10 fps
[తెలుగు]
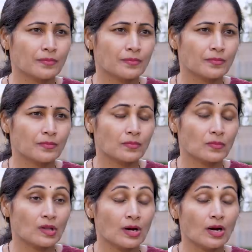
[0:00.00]
ఫైవ్ థౌసండ్
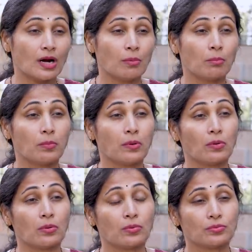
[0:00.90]
అండి మంత్లీ అబ్బో
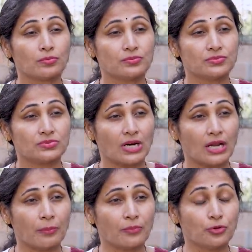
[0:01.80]

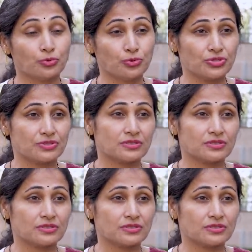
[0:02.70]
చాలా హ్యూజ్